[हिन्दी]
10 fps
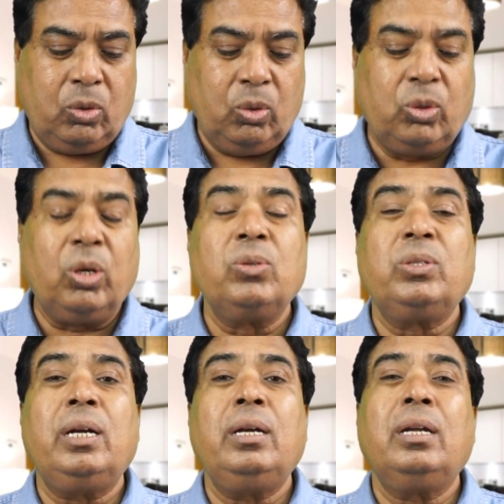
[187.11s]

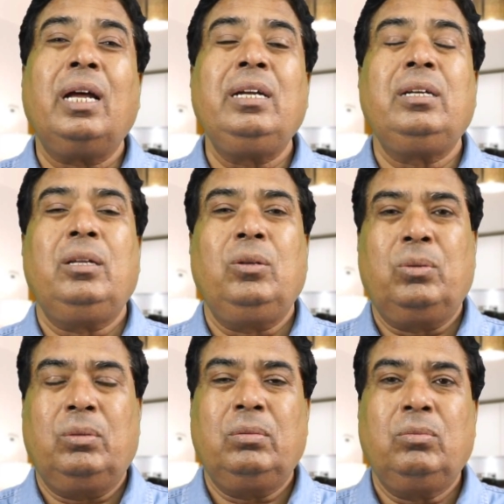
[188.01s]
2019
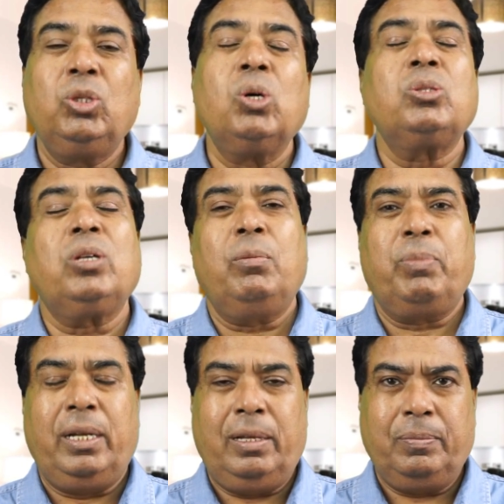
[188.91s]
को दो साल
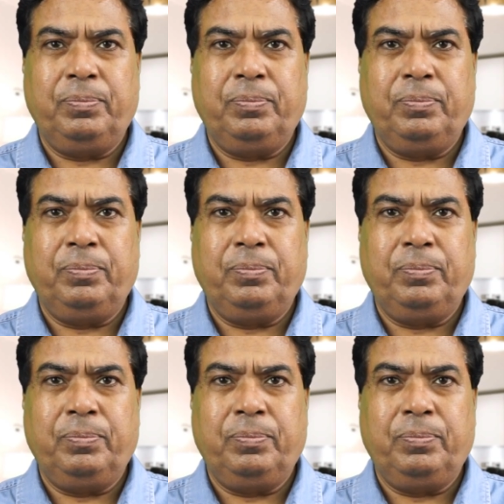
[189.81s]
पहले